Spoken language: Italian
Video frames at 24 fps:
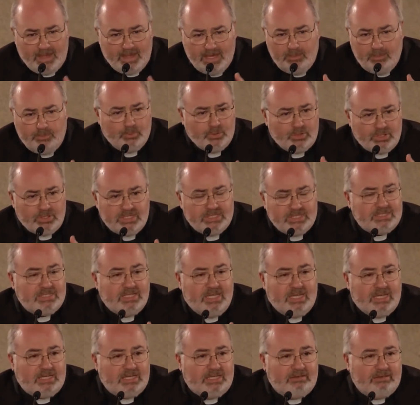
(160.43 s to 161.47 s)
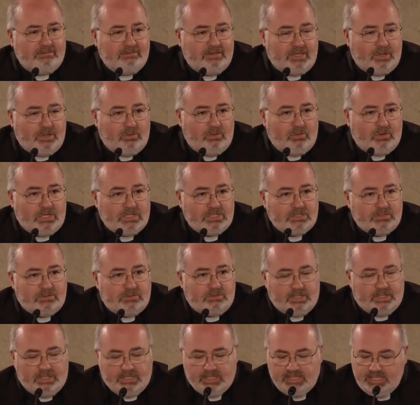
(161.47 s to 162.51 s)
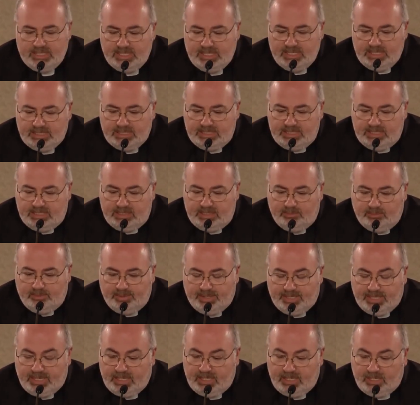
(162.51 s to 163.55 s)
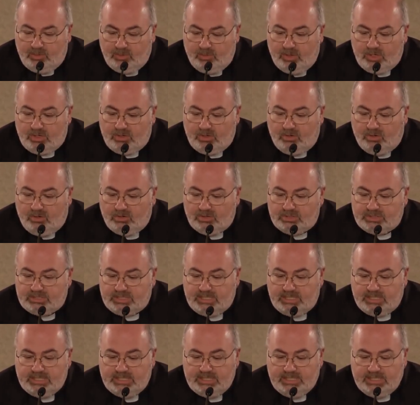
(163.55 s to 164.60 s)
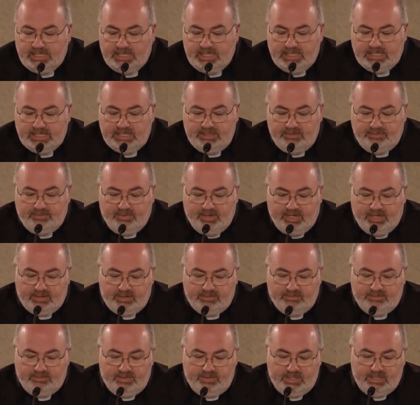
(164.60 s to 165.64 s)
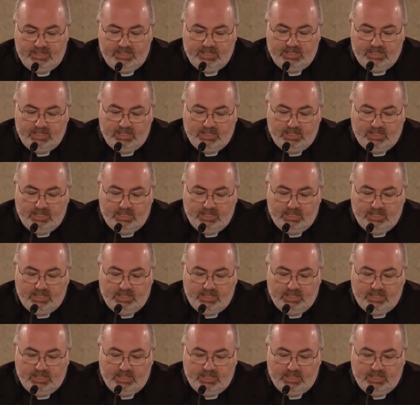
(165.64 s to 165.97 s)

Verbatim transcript: e potreste anche avere l'occasione di imparare qualcosa e di farvi